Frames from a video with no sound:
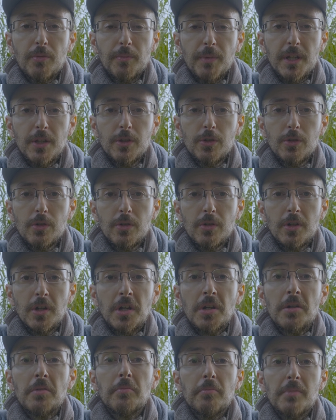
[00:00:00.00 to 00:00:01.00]
momento
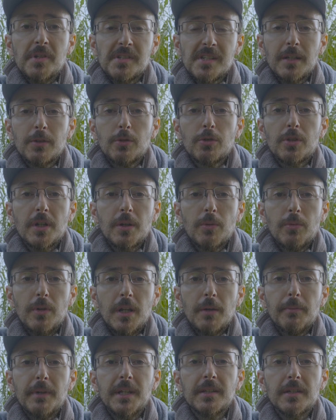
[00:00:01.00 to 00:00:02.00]
mi sento
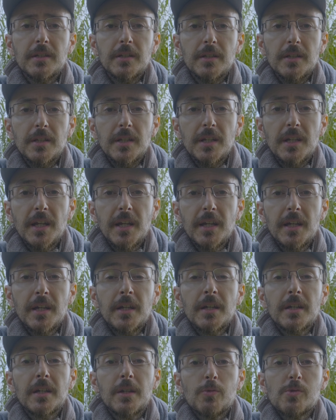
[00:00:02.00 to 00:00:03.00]
tranquillamente di dire
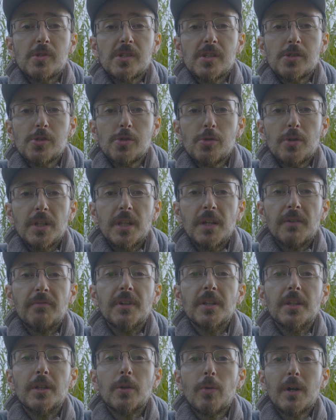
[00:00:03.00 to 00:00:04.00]
che un sensore da
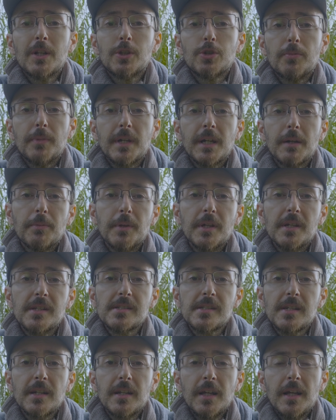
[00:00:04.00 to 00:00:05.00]
24
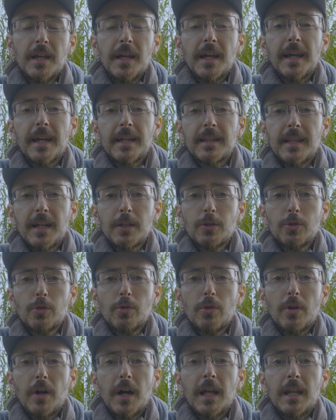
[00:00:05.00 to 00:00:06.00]
megapixel è
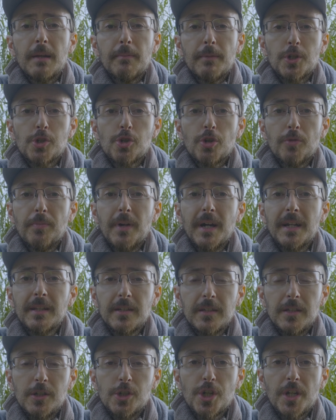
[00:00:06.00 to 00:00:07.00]
adatto alla maggior
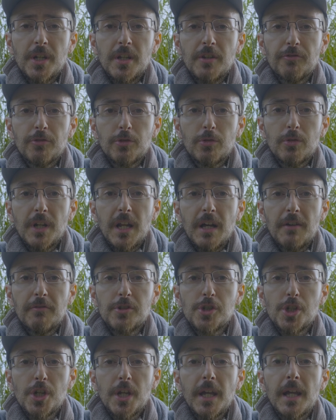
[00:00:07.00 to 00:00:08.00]
parte dei generi
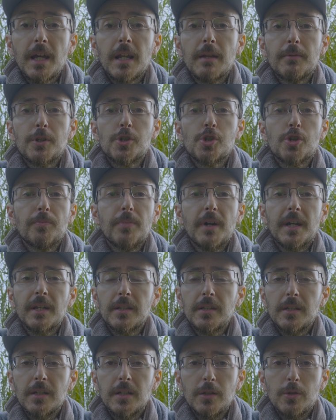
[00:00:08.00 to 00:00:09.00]
fotografici e alla maggior
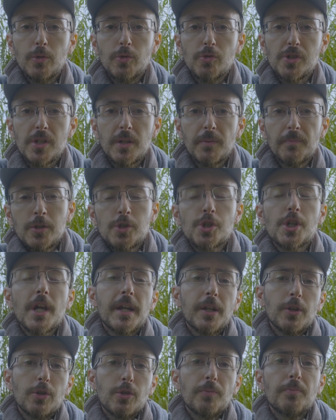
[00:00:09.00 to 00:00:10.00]
parte degli usi.
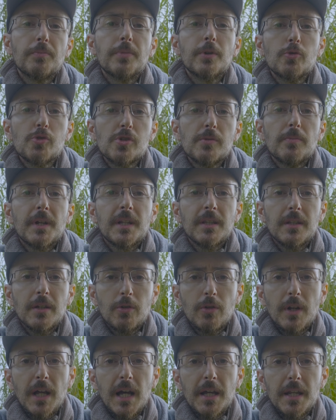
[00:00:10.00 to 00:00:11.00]
Certo, per usi
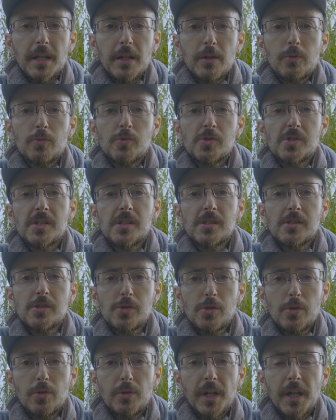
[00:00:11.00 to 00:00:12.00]
particolari un
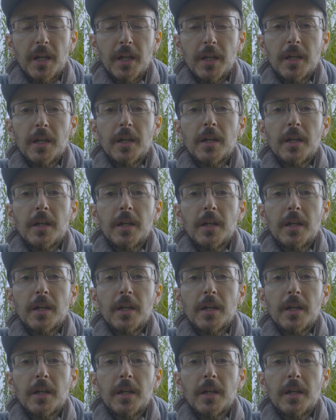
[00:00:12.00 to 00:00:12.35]
sensore